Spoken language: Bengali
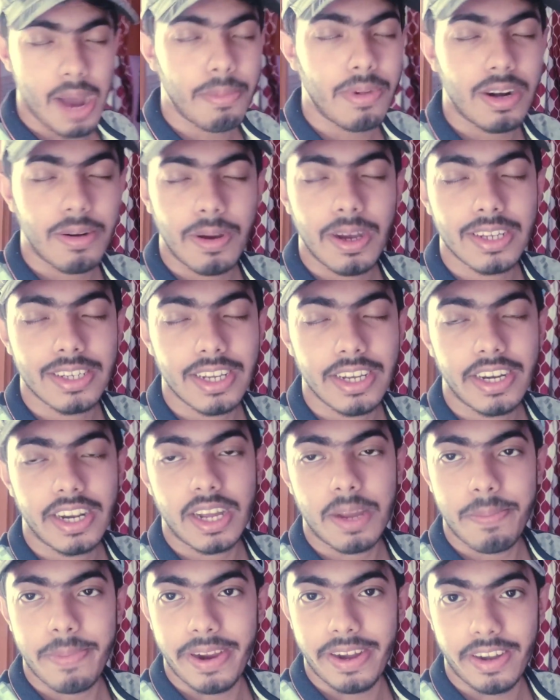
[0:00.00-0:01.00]
আমার ভাষায়
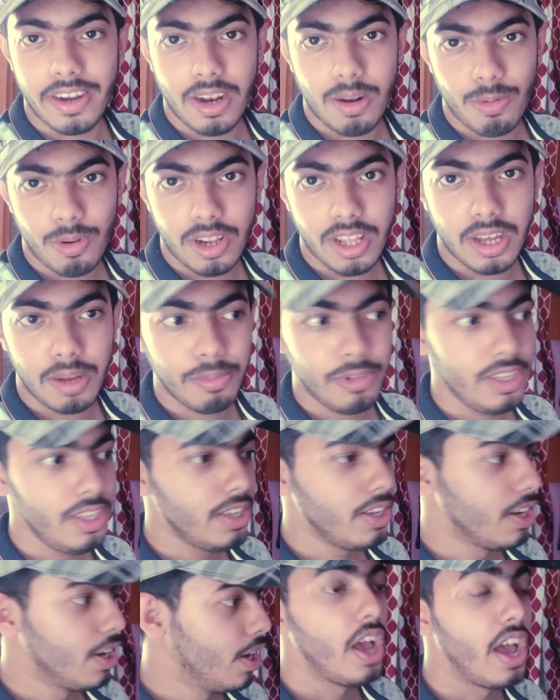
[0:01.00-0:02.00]
এটাকে প্যান্ডেল বলি আমি
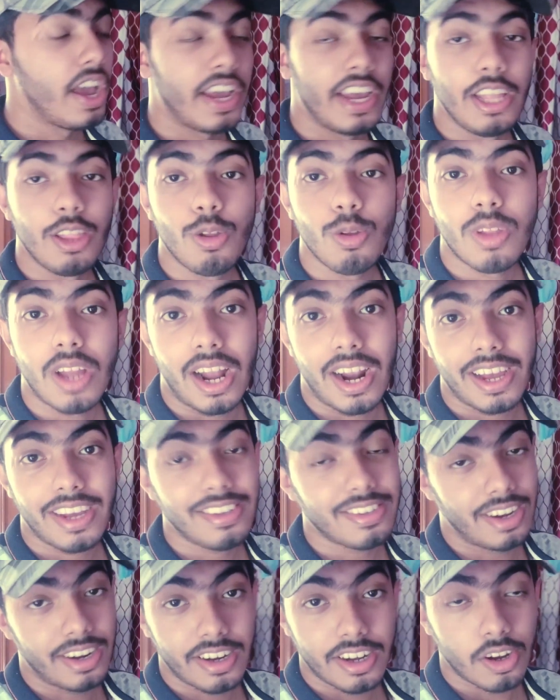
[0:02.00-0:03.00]
কিন্তু তার আগে
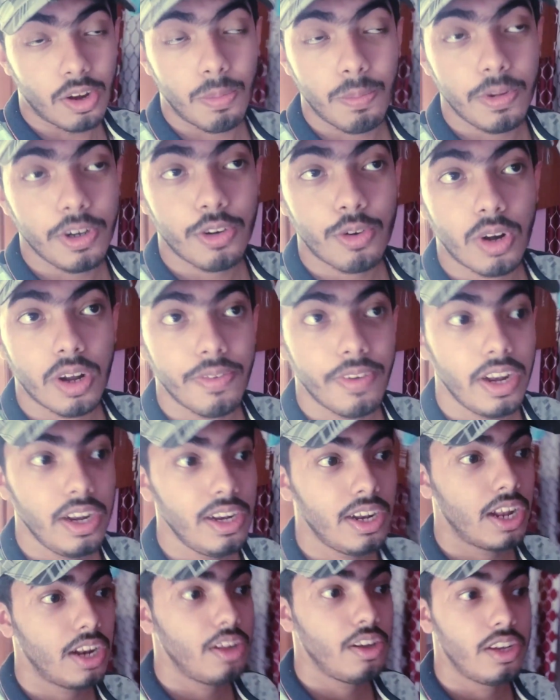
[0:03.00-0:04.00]
সানটা কমপ্লিট করে ফেলি
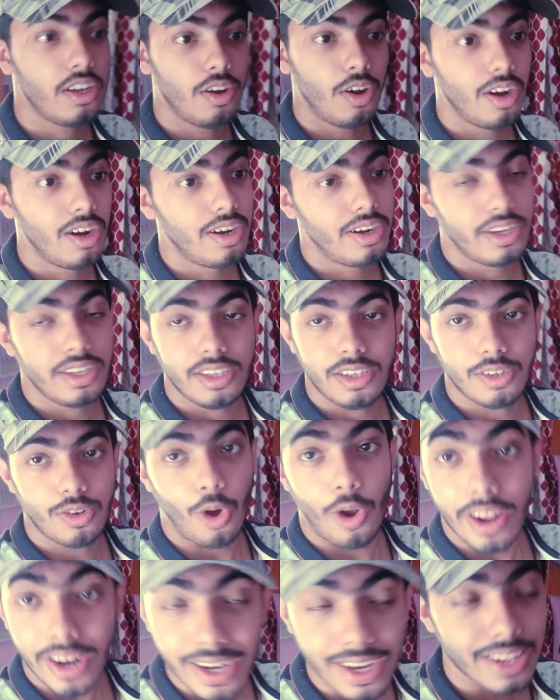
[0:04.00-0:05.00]
নাহলে অলরেডি
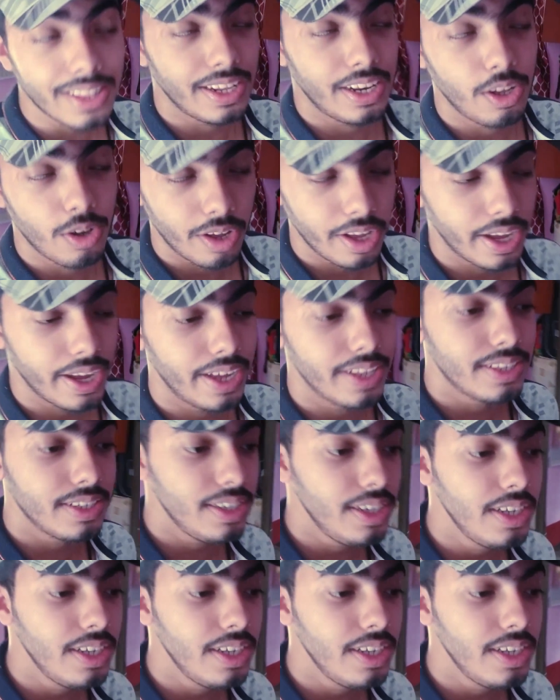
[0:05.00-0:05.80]
অনেকটা দেরি হয়ে গেছে